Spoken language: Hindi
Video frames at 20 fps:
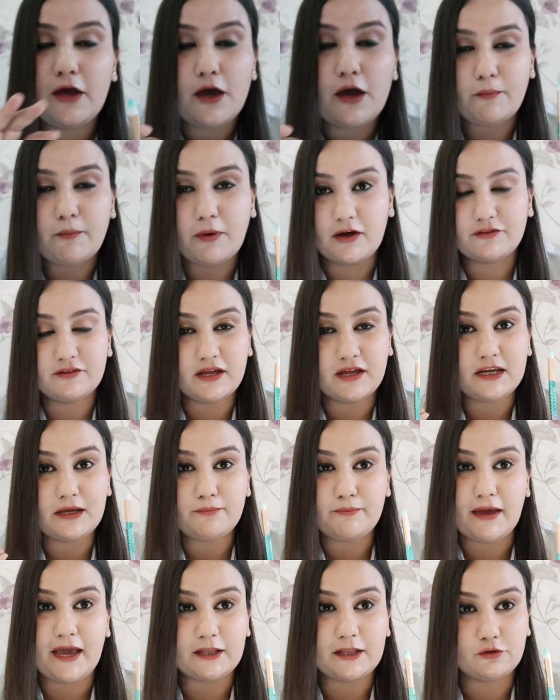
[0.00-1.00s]
पर्सनली
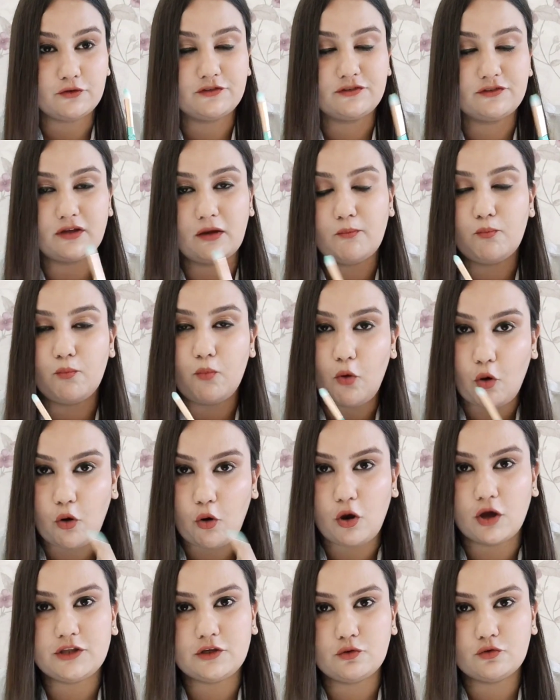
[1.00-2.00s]
मैं तो इसे
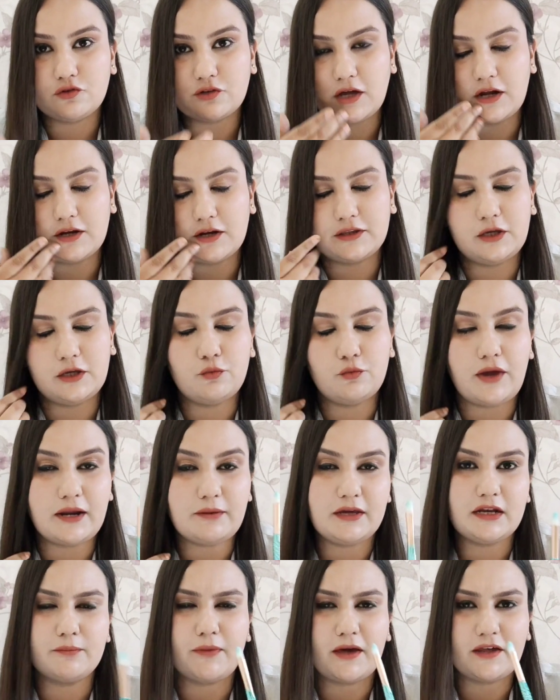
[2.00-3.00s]
बहुत यूज़ करती हूँ एंड
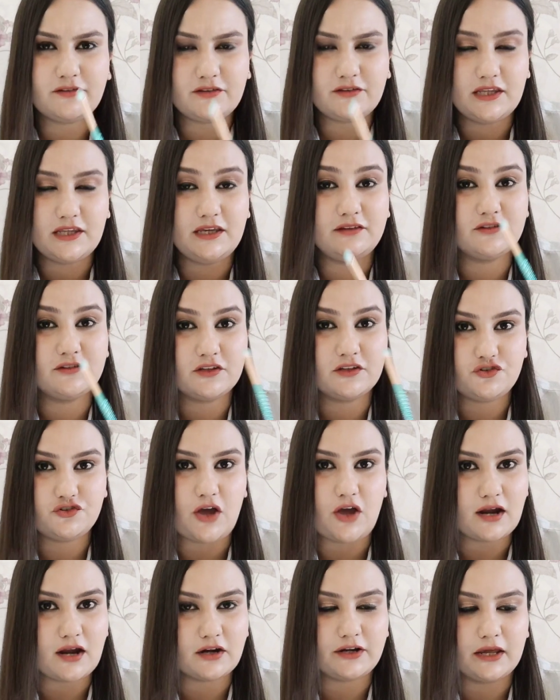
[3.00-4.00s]
मेरे पास तीन से
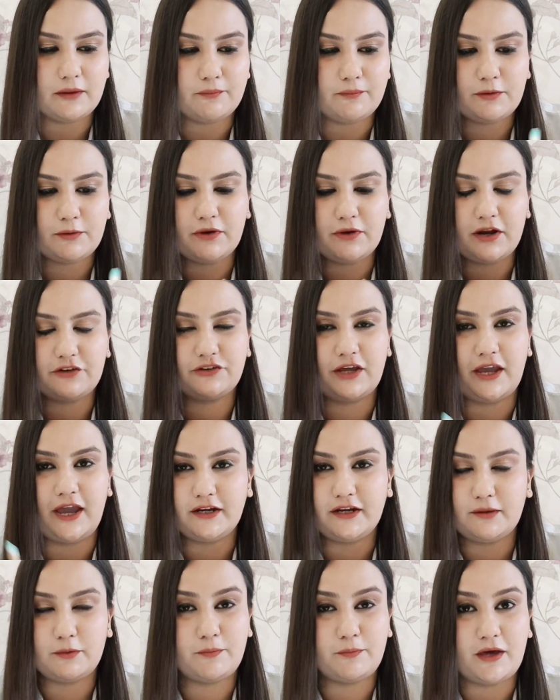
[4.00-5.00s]
चार टेपिड ब्रश है
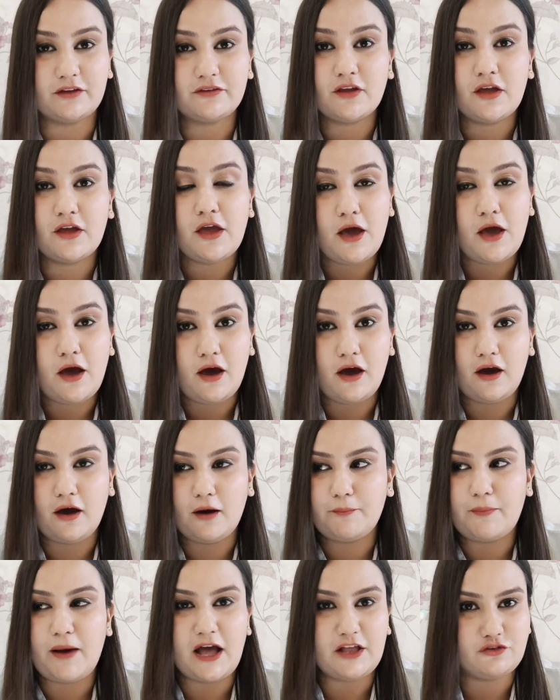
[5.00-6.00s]
एंड ये मेरे पास
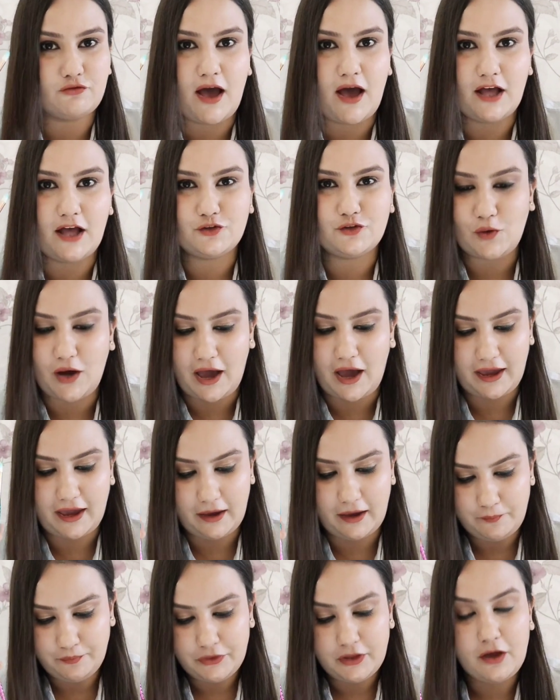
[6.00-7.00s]
पाँचवा आ चुका
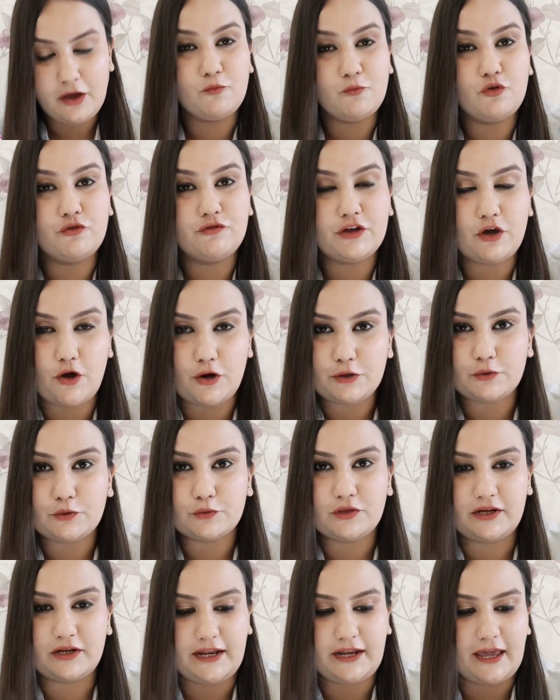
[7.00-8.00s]
है मूविंग ऑन टू
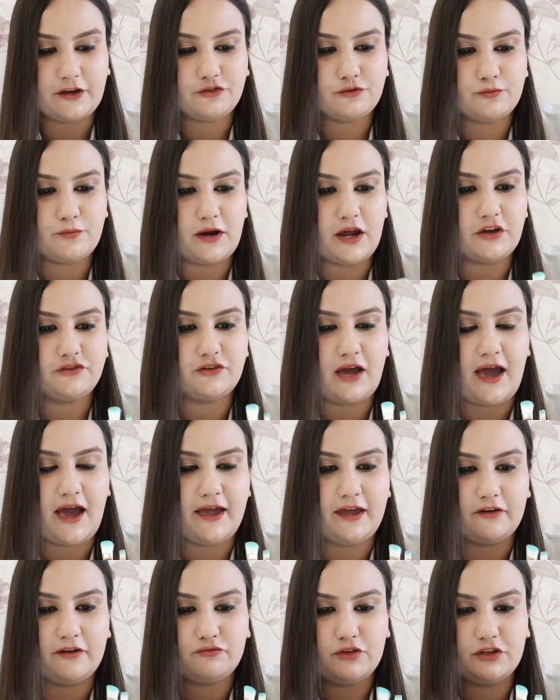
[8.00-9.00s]
द नेक्स्ट ब्रश
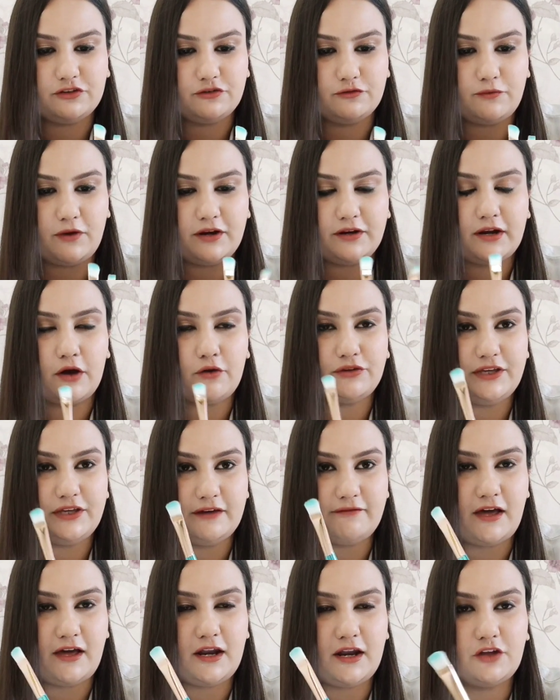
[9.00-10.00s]
आई हैव दिस वन नाउ
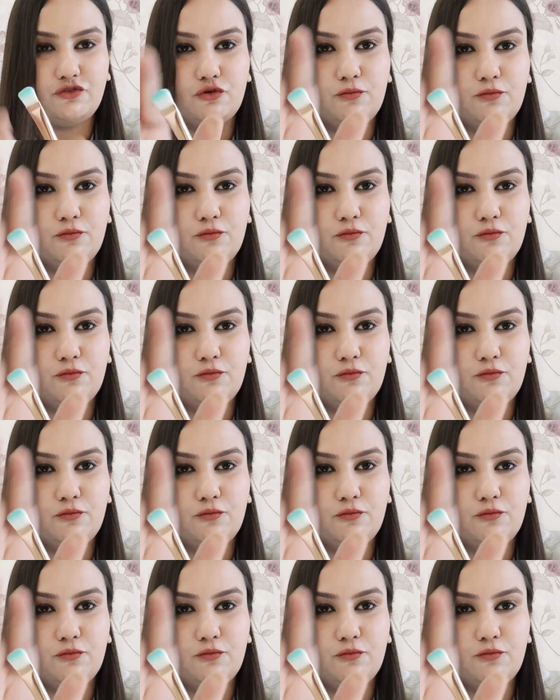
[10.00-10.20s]
ये वाला जो